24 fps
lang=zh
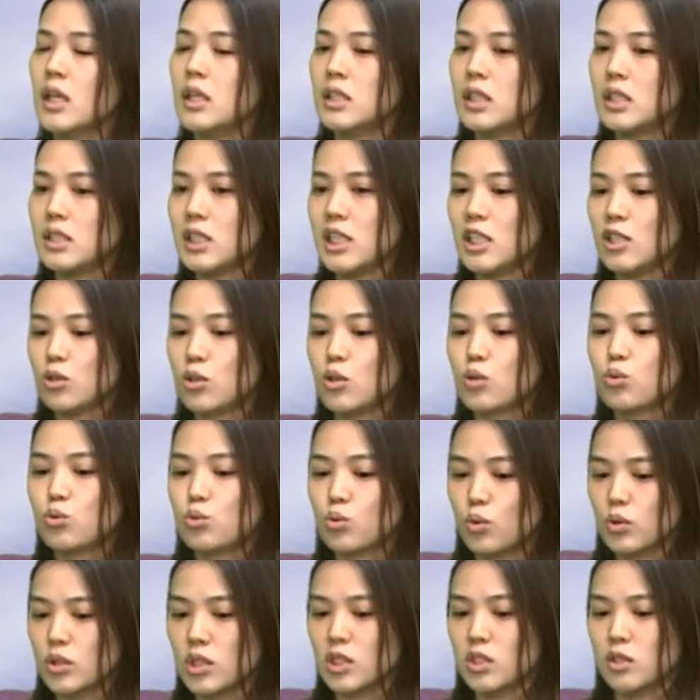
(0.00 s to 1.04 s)
你的体重，
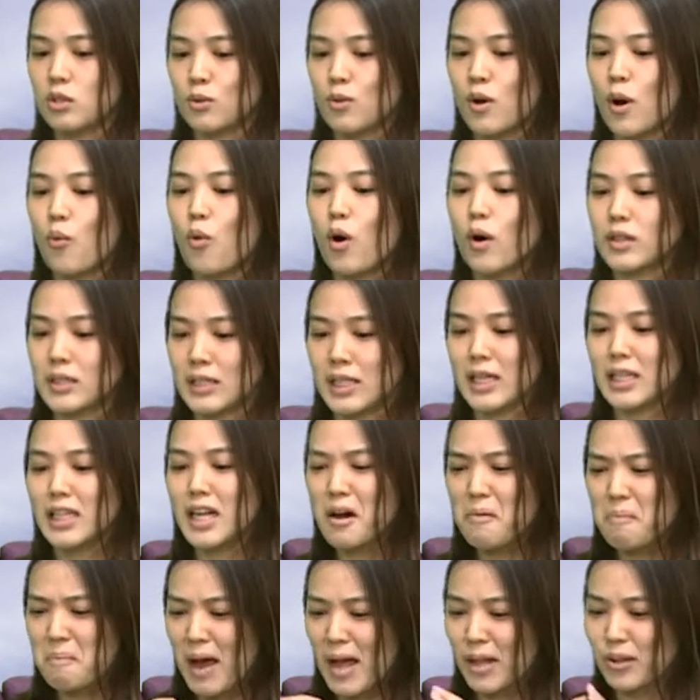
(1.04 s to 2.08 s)
说实话，我听
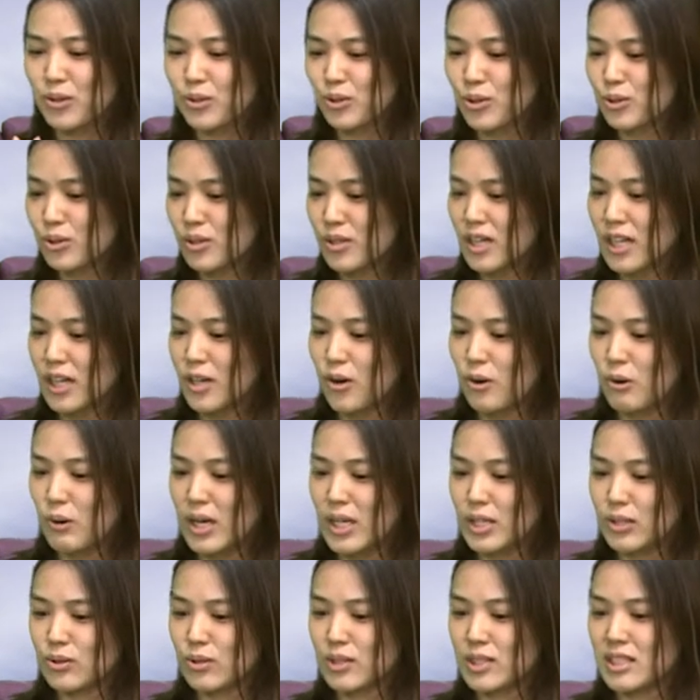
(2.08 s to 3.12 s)
到蛮多学生跟我
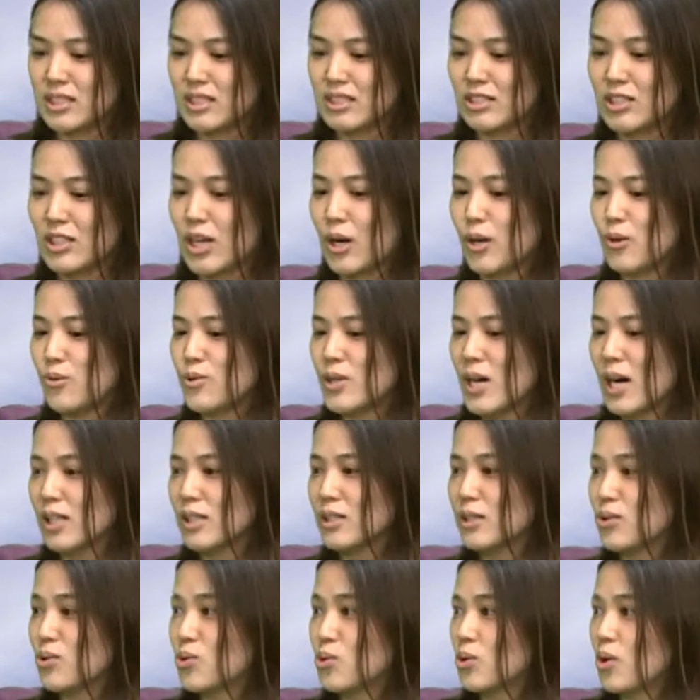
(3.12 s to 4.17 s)
回应说，其实上了瑜伽
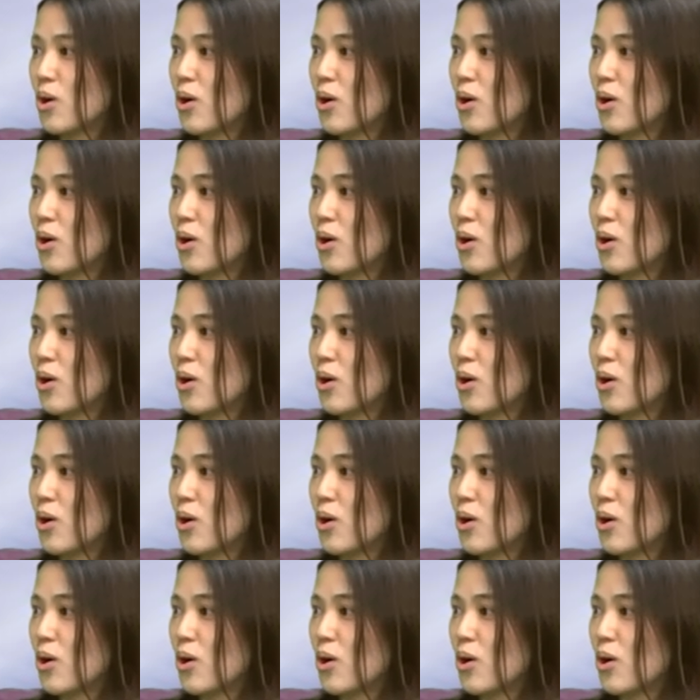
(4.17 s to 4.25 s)
课